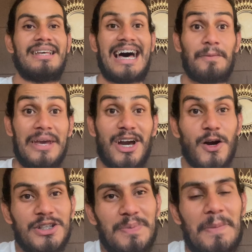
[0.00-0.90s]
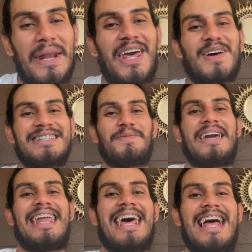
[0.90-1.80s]
Amigos, bienvenidos a mi
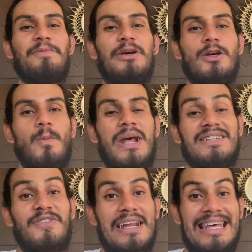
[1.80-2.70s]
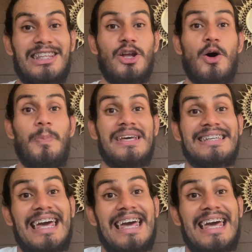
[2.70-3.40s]
canal, mi nombre es Fernando López,